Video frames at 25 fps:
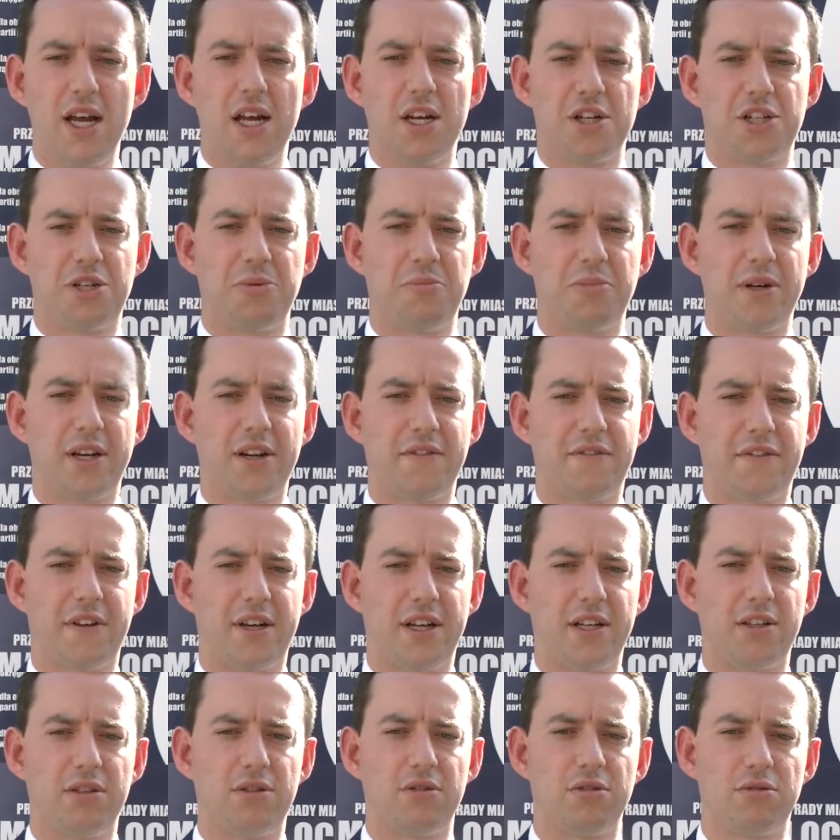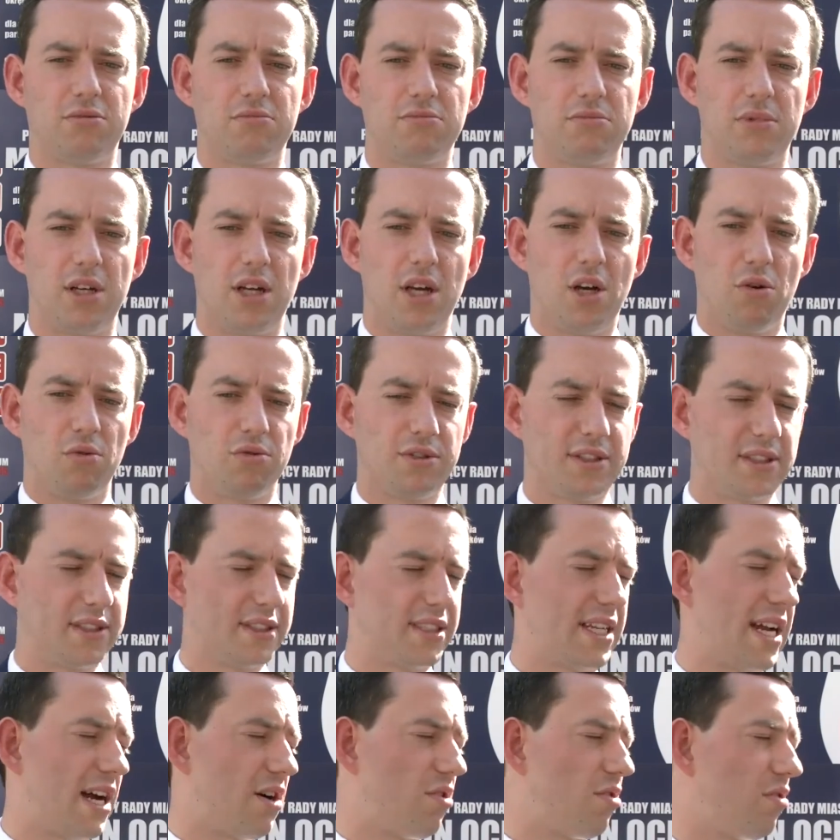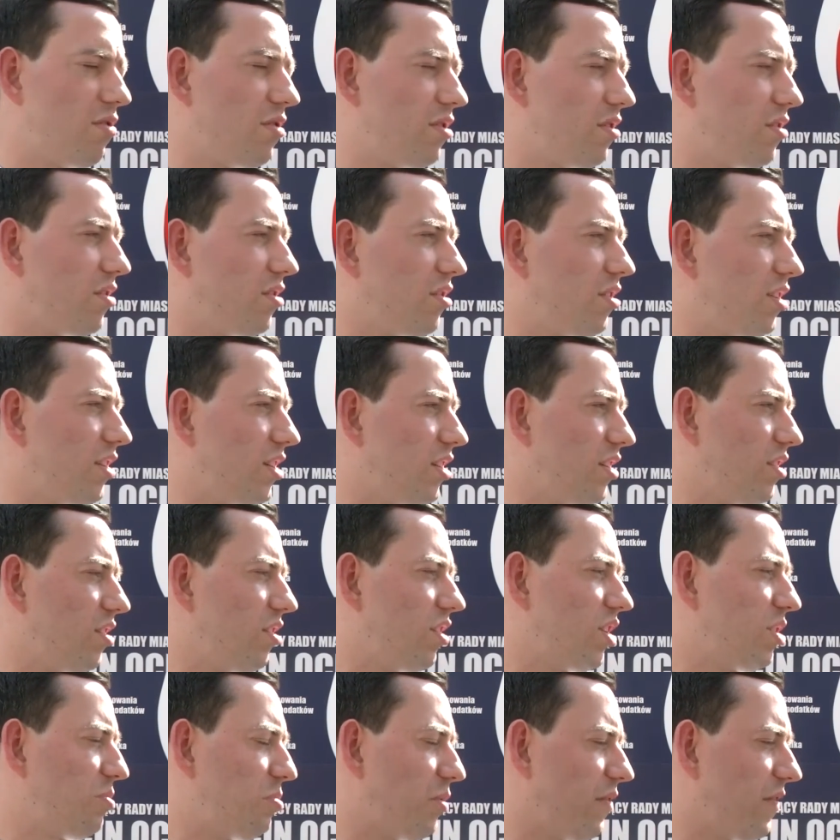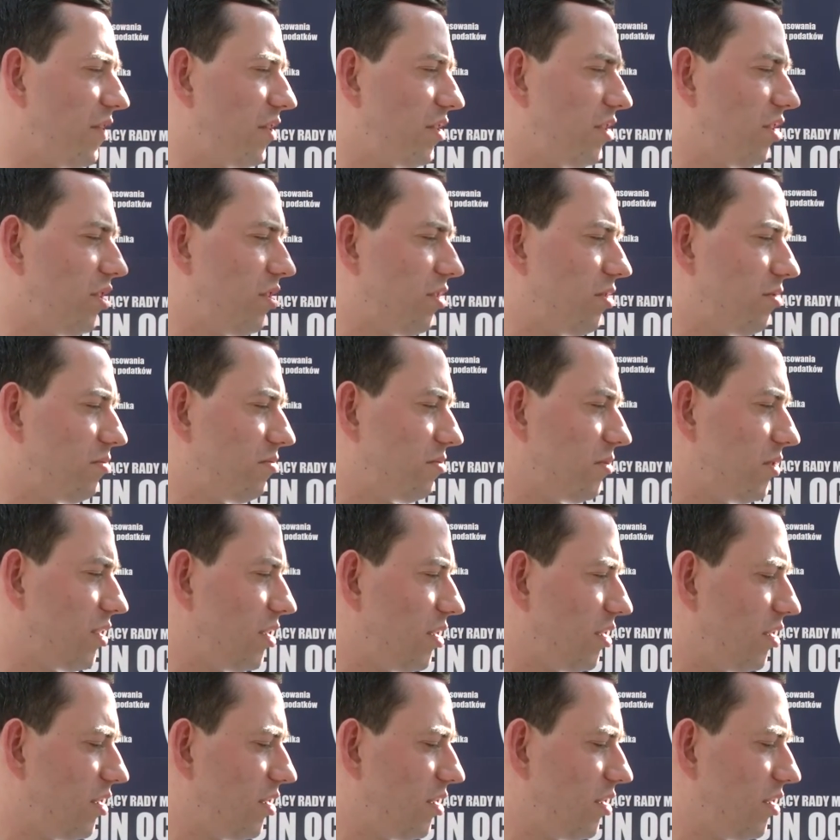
żeby referendum uzyskało odpowiednią